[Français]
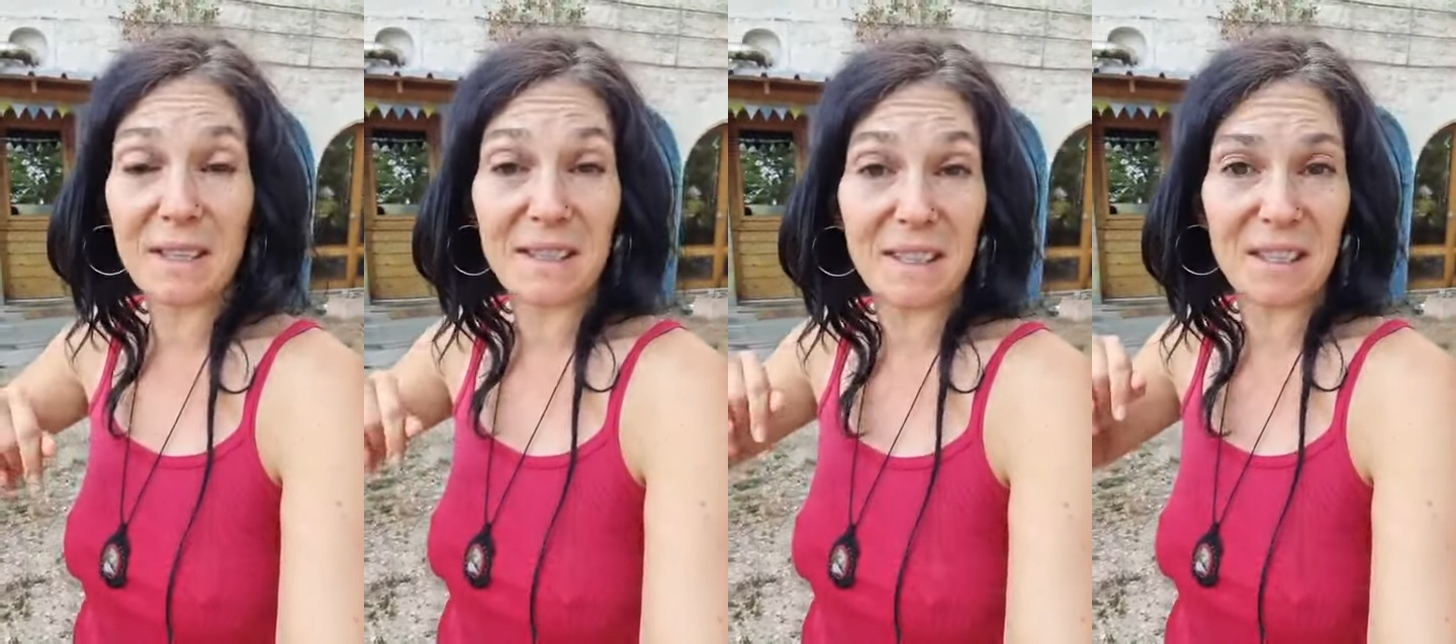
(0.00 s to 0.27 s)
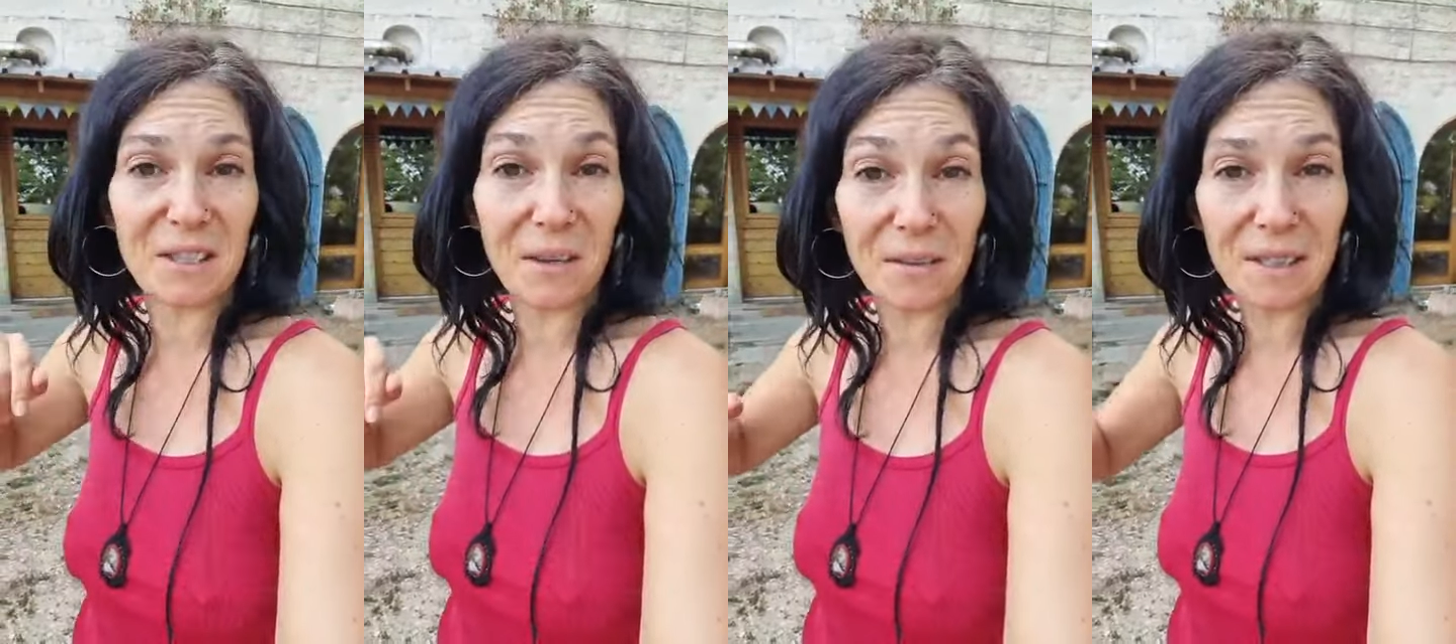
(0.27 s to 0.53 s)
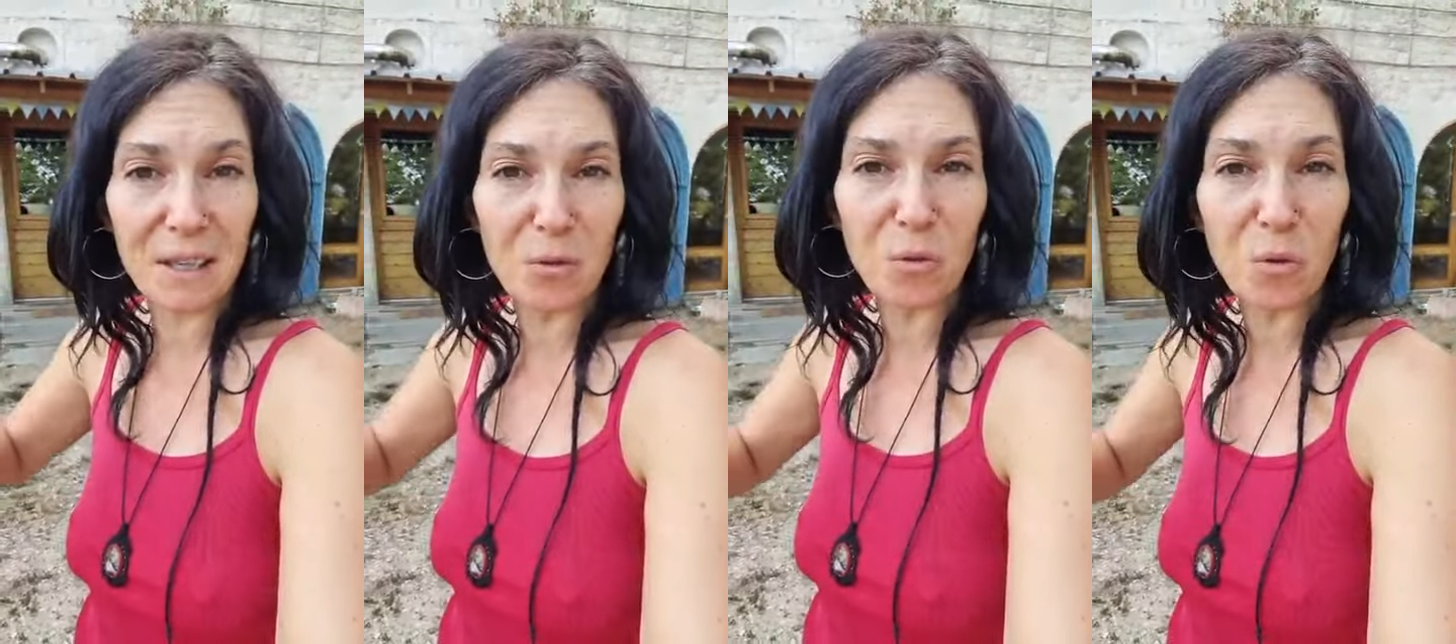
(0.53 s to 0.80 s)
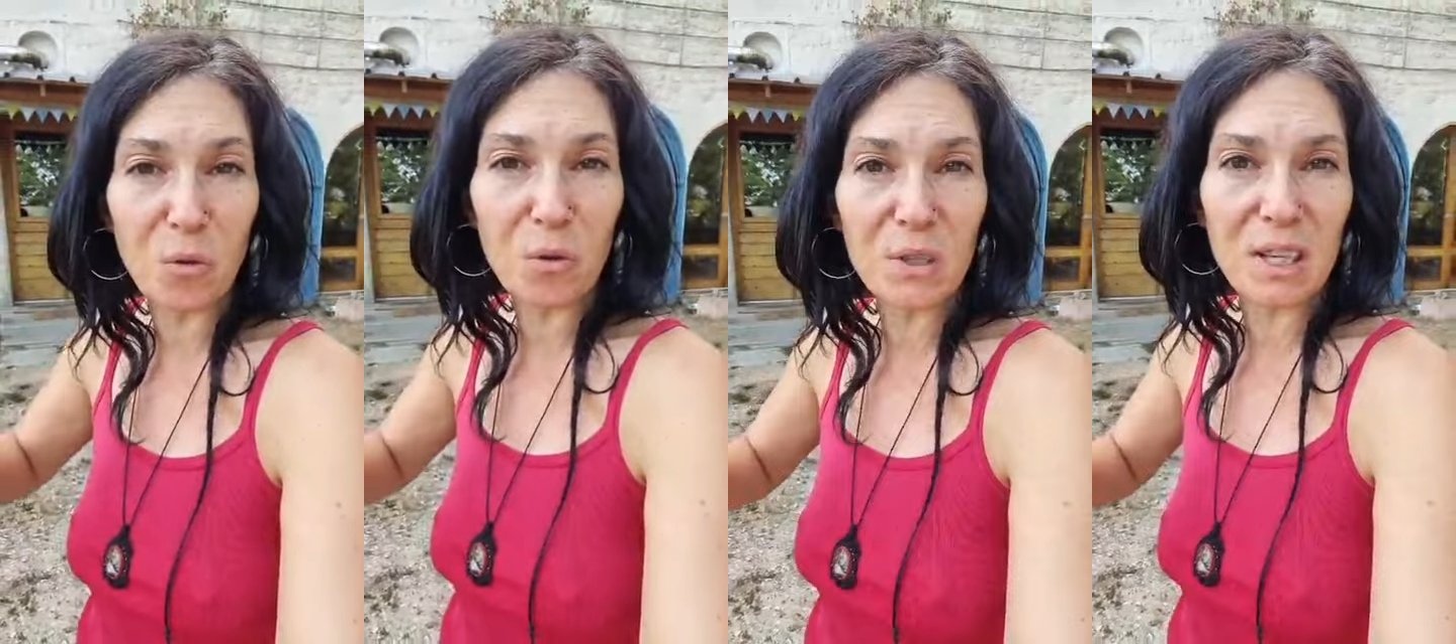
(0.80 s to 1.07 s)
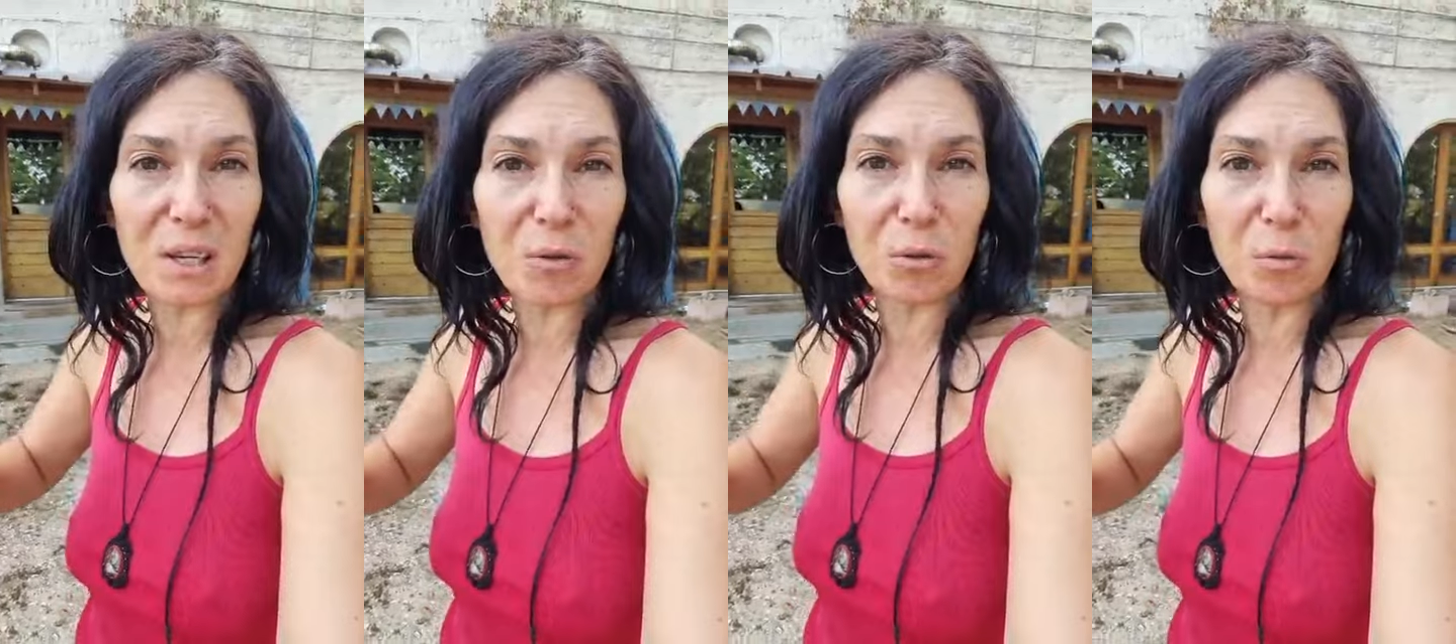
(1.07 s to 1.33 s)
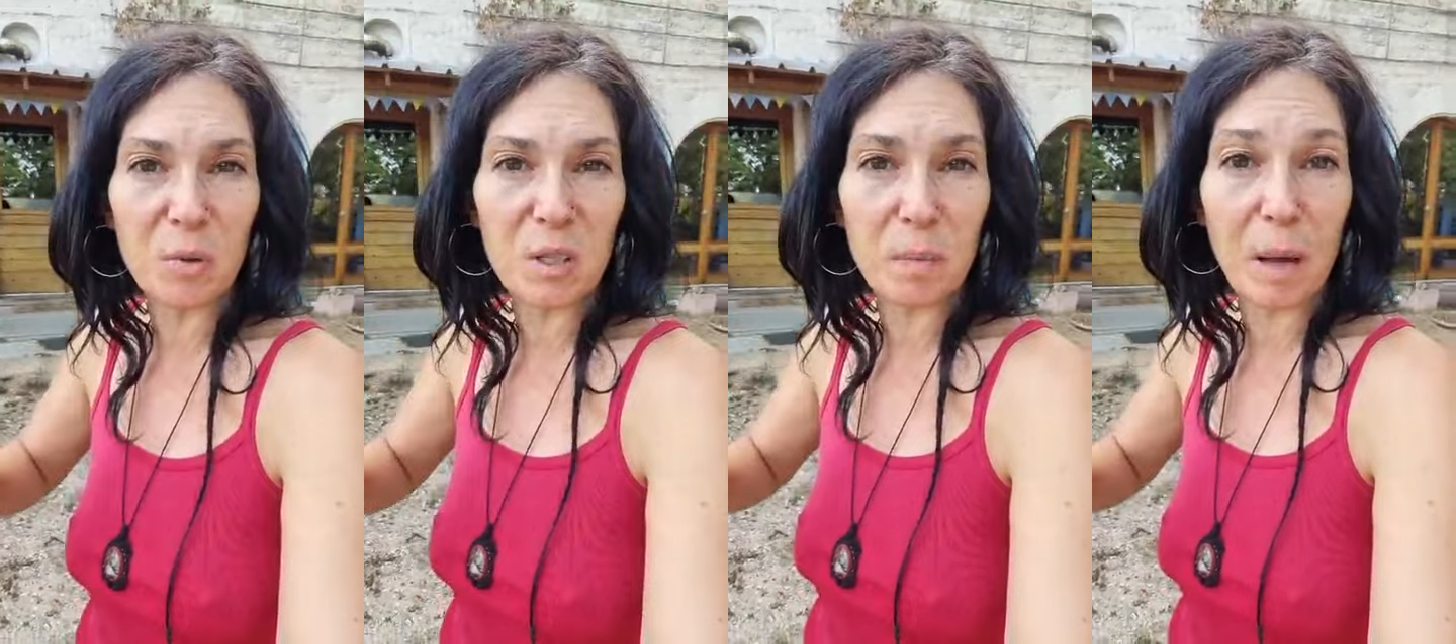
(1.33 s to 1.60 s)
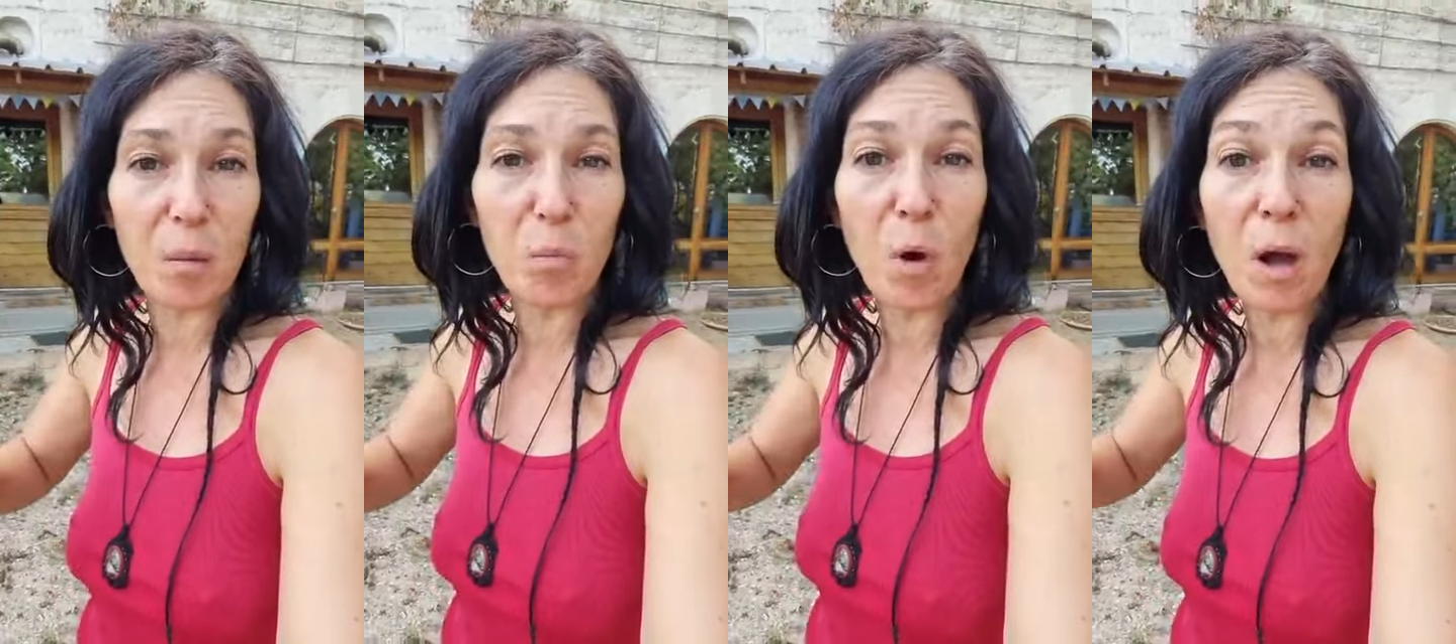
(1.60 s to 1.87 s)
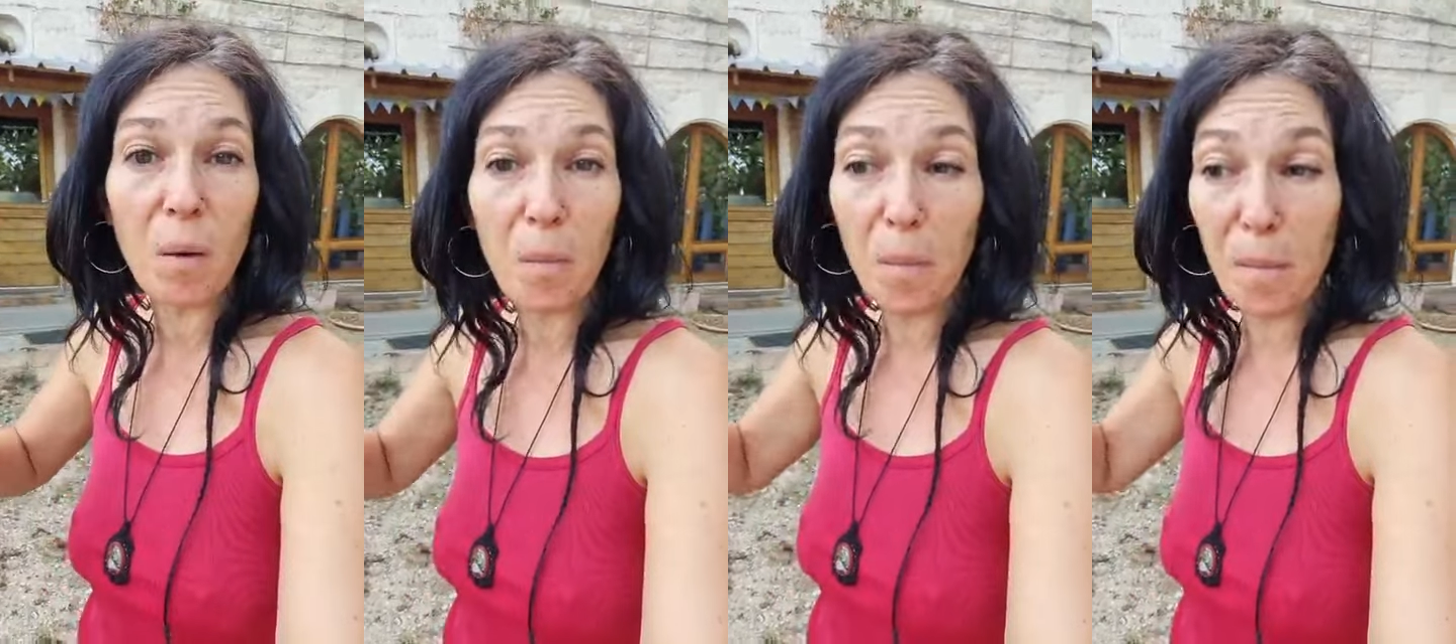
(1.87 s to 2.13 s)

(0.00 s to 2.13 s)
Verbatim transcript: ces centaines d'euros que j'économise par mois,